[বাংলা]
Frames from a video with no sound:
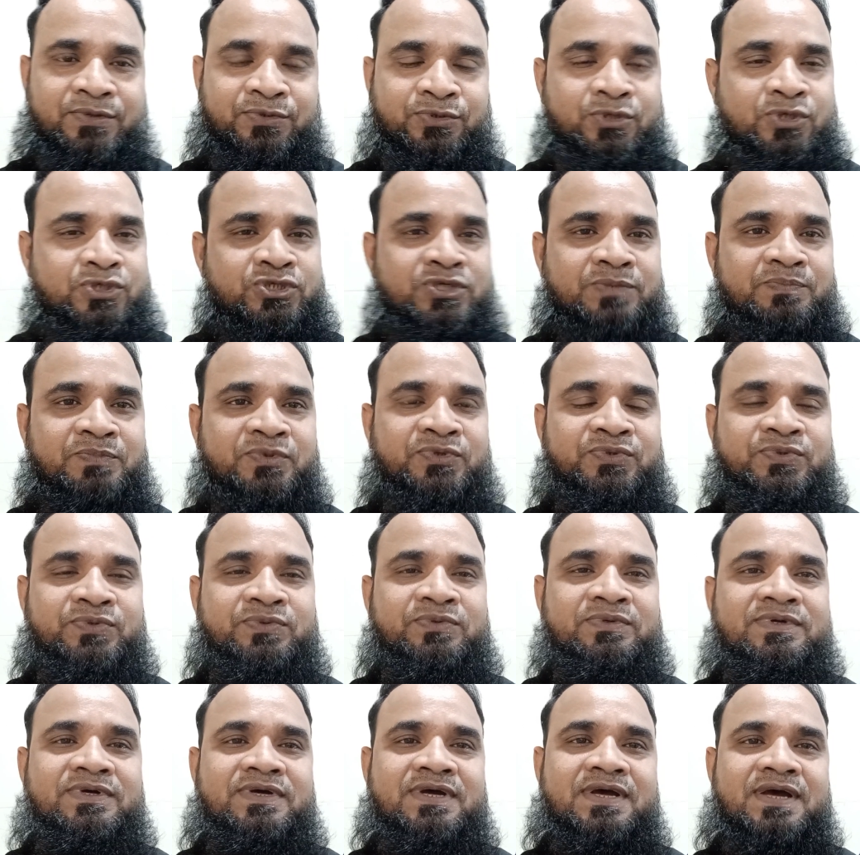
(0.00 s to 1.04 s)
দর্শক বন্ধু
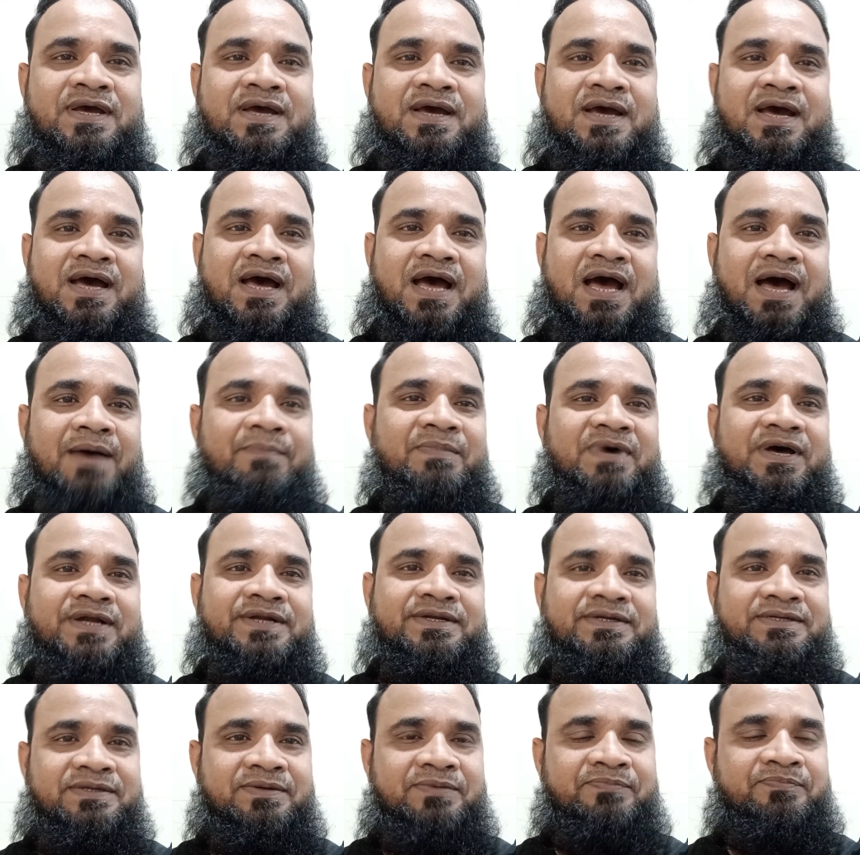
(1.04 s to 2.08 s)
আমার
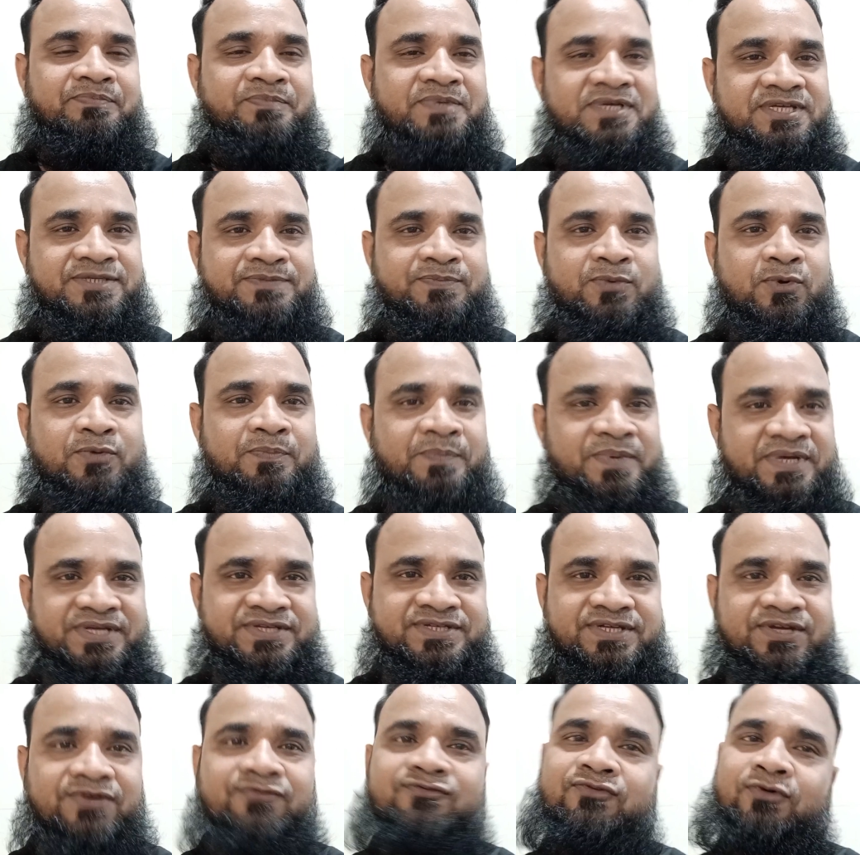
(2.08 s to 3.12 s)
ফেসবুক
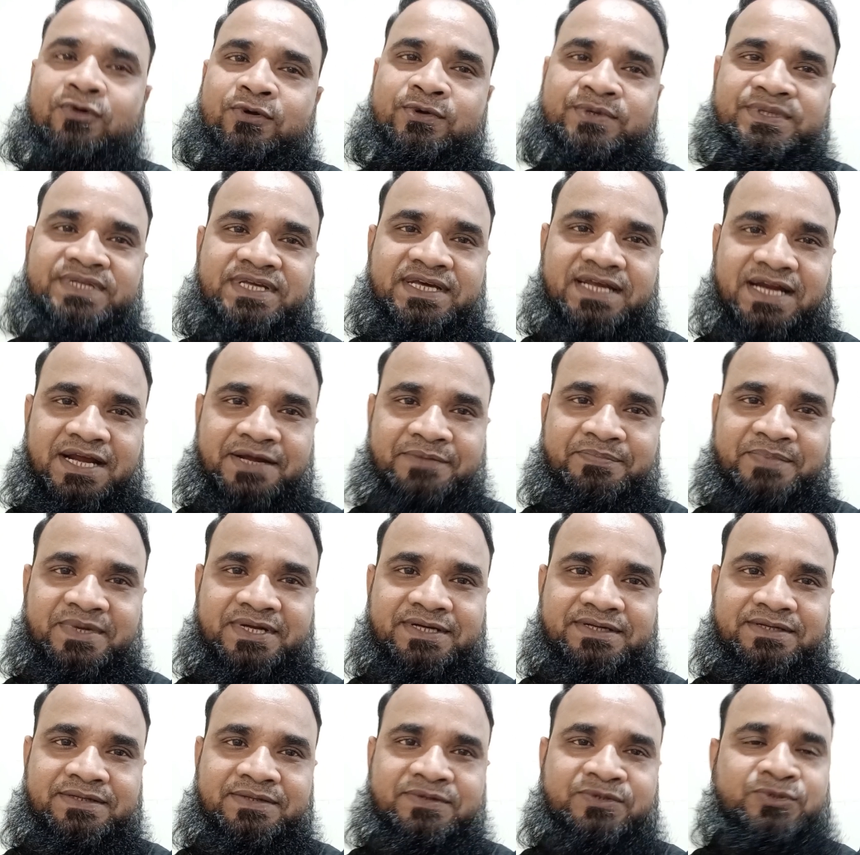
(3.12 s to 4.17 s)
পেজটি ফলো দিয়ে রাখবেন
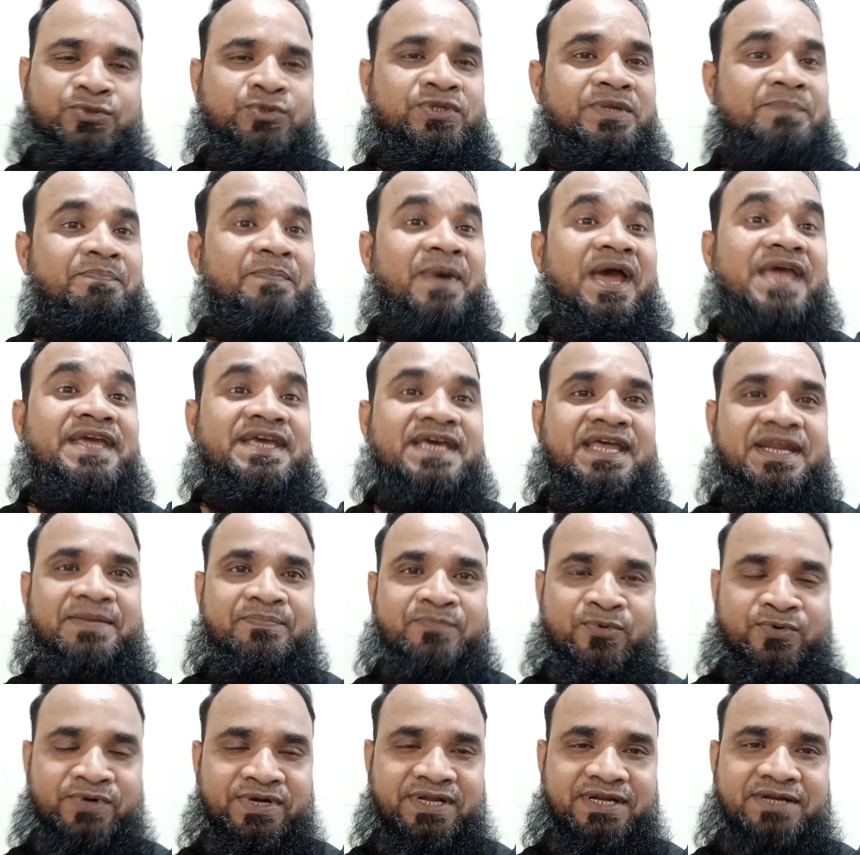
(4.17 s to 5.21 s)
যদি পাইকারি
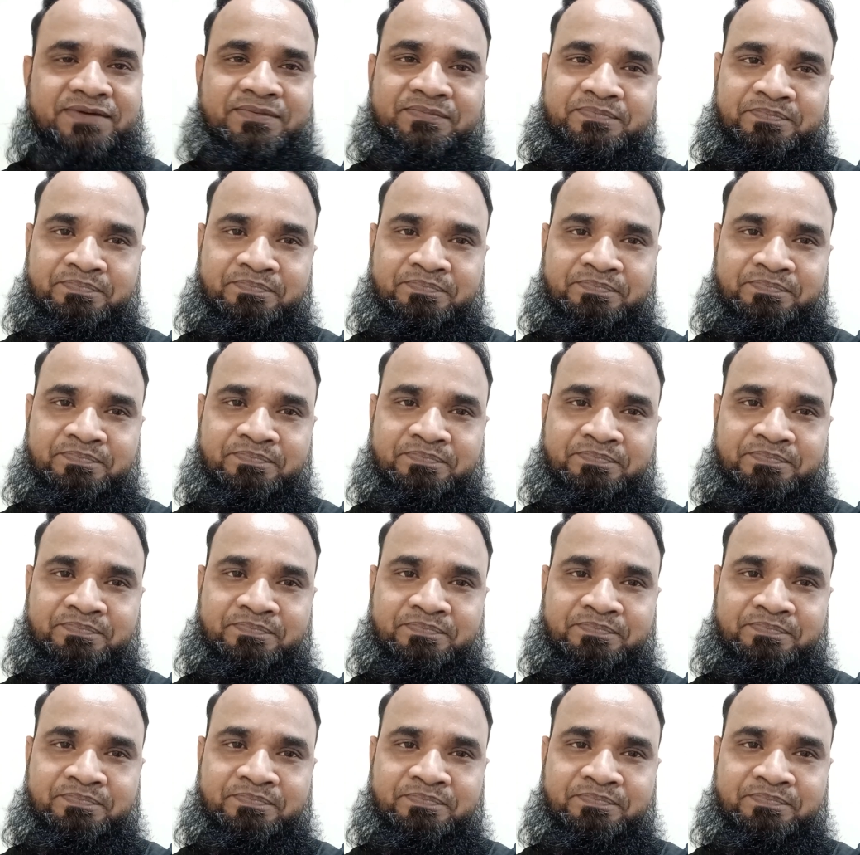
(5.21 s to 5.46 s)
পণ্যের